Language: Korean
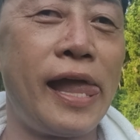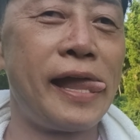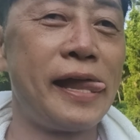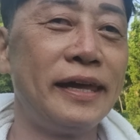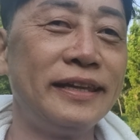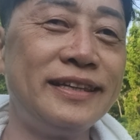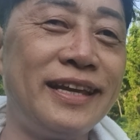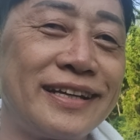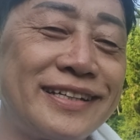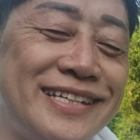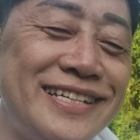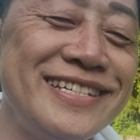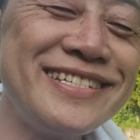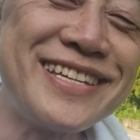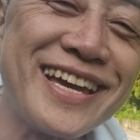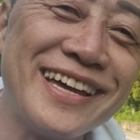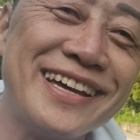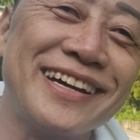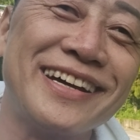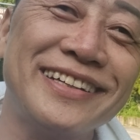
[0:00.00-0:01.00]
근데
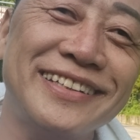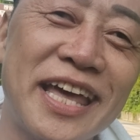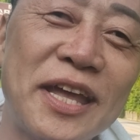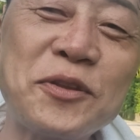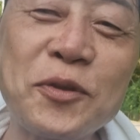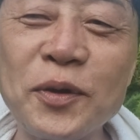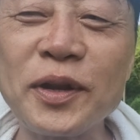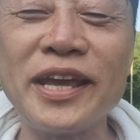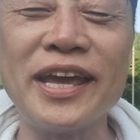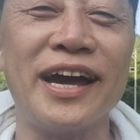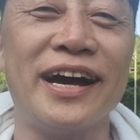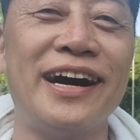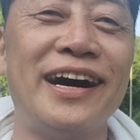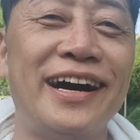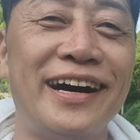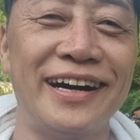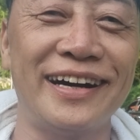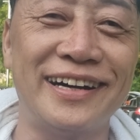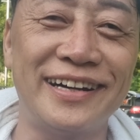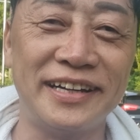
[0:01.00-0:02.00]
진짜 내
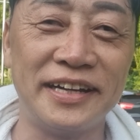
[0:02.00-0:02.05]
또래야.